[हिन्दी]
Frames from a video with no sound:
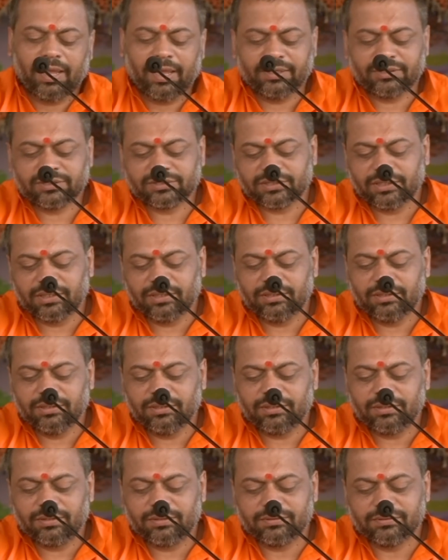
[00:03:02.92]
ऐसे ही
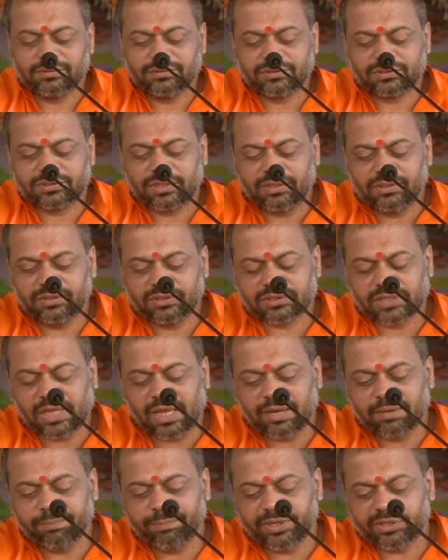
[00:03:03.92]

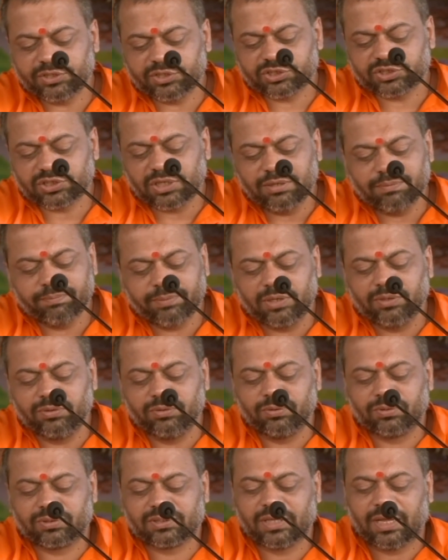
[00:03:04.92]
संसार में क्षण
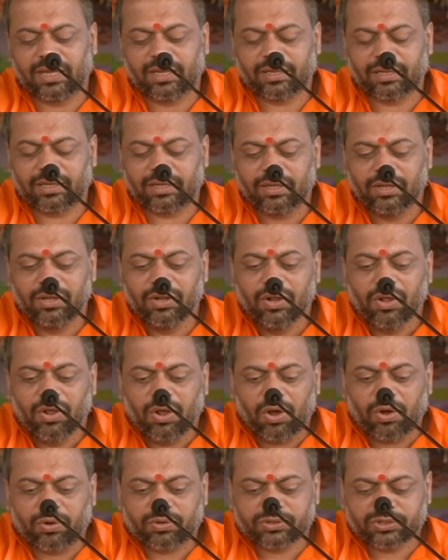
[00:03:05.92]
भंगुरता है
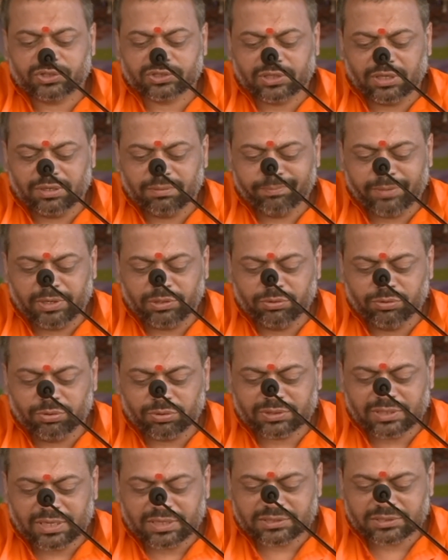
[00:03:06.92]
और क्षण
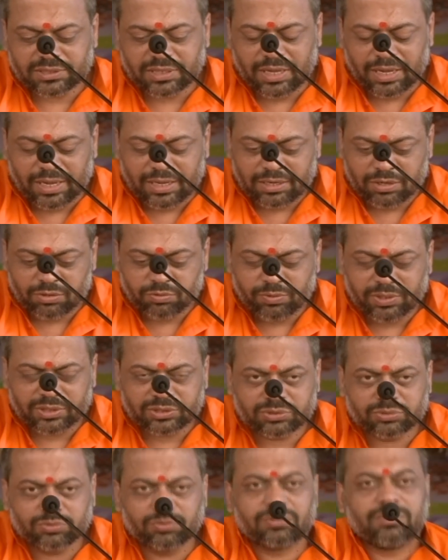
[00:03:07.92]
भंगुरता से आया हुआ
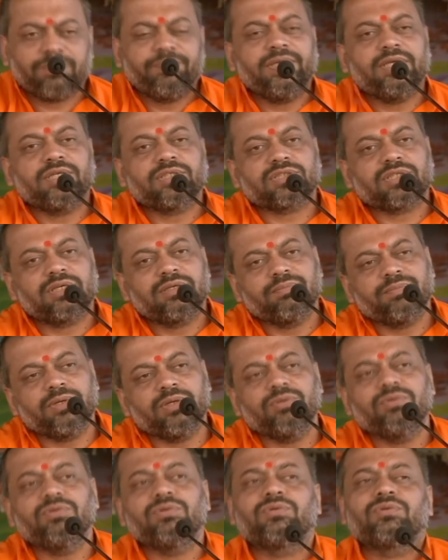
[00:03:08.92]
सुख भी क्षण
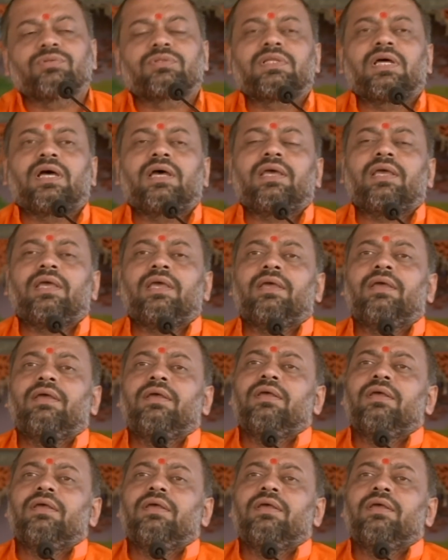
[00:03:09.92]
भंगुर होता है